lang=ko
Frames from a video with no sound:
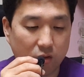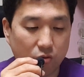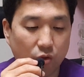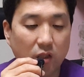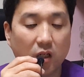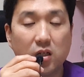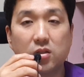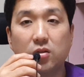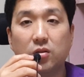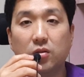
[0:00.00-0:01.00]

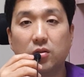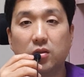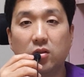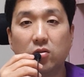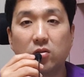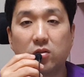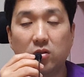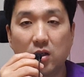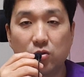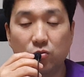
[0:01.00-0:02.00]
우리나라에서 이런
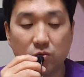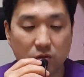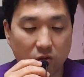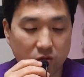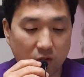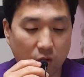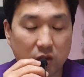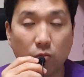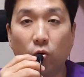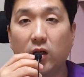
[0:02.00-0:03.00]
것들을 해주는 것이
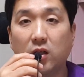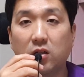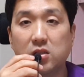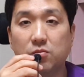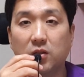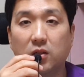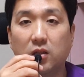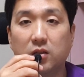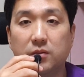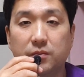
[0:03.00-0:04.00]
대체 뭐가 다르겠습니까?